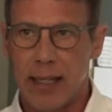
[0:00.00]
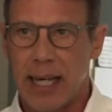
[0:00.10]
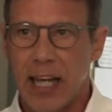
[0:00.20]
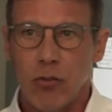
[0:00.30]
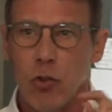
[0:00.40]

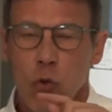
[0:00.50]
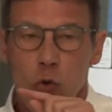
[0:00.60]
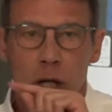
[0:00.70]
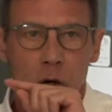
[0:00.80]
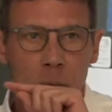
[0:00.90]
Eso
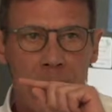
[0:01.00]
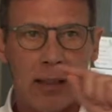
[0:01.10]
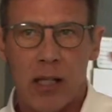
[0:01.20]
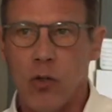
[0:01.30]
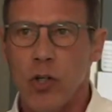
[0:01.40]
nunca lo han
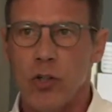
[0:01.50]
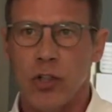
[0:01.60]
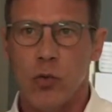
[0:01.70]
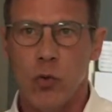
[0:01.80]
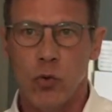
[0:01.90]
planteado ellos en
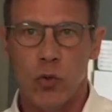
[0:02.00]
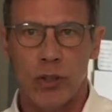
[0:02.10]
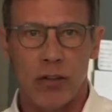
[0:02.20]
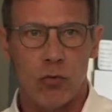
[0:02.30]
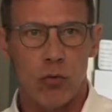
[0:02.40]
ninguno
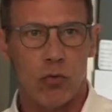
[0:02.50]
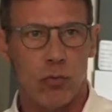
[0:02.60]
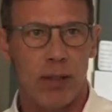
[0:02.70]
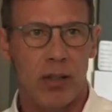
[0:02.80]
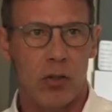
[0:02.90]
de sus
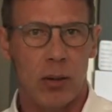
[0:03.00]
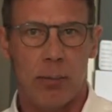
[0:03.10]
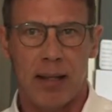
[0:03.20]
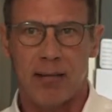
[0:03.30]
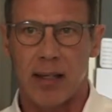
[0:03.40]
medios de
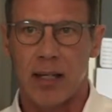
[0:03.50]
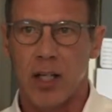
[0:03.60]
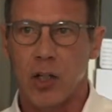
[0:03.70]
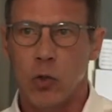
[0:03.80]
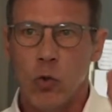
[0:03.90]
prensa.
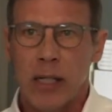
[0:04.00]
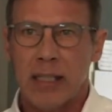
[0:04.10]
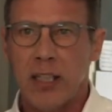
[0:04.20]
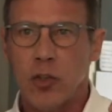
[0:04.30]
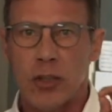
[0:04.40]
Nunca han
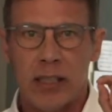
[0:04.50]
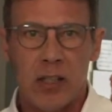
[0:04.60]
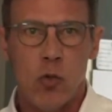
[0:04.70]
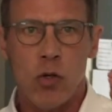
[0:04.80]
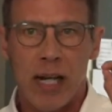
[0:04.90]
dicho que
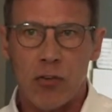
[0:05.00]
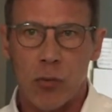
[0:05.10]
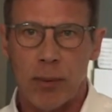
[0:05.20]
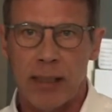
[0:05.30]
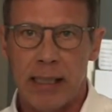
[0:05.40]
tienen un
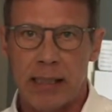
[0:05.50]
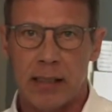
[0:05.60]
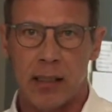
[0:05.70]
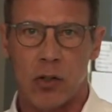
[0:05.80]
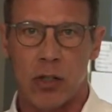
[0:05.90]
caso pendiente
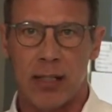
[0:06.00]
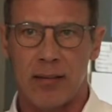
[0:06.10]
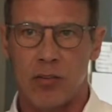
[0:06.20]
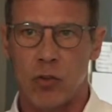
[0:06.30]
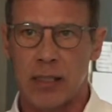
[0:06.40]
ante la
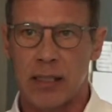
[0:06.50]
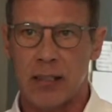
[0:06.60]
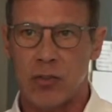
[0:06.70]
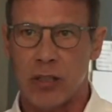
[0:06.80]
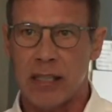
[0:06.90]
Organización
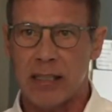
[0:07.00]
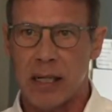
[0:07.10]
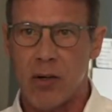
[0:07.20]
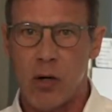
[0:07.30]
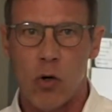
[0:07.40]
Internacional del
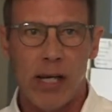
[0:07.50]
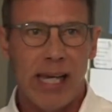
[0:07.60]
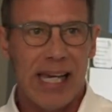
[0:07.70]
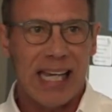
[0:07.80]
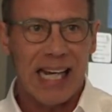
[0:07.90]
Trabajo
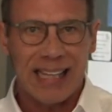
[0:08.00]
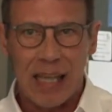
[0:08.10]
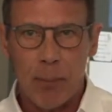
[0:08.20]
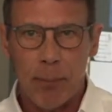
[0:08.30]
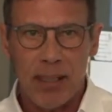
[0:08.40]
y que le
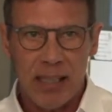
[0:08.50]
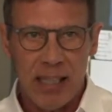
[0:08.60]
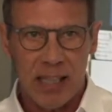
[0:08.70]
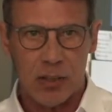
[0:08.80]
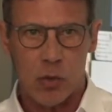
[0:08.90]
están
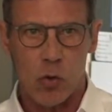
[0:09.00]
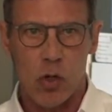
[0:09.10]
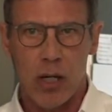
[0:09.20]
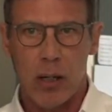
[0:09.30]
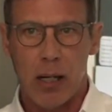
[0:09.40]
pidiendo
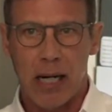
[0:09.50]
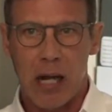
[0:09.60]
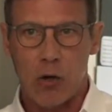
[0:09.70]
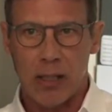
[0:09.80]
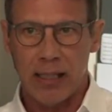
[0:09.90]

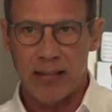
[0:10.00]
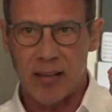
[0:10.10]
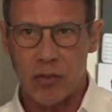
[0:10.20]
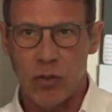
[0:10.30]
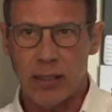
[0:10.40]
la
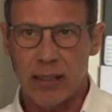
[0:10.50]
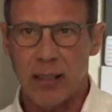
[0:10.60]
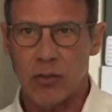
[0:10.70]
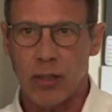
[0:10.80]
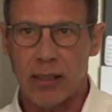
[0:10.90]
Organización
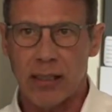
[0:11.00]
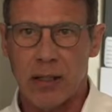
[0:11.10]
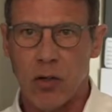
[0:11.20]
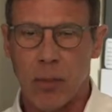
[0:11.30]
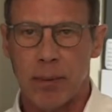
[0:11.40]
Internacional de
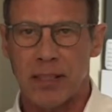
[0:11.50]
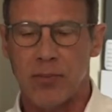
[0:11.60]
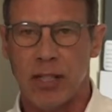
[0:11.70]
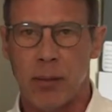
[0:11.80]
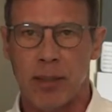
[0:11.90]
Trabajo,
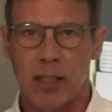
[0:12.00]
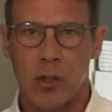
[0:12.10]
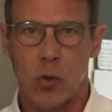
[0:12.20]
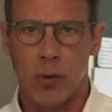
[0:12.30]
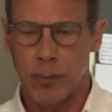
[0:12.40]
específicamente
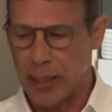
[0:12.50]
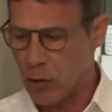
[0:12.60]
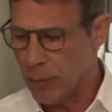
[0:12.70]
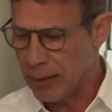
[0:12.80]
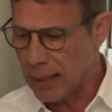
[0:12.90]
el
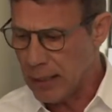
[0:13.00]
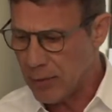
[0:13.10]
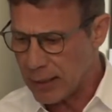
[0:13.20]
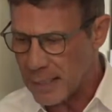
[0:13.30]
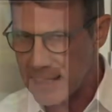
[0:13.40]
Comité de Libertad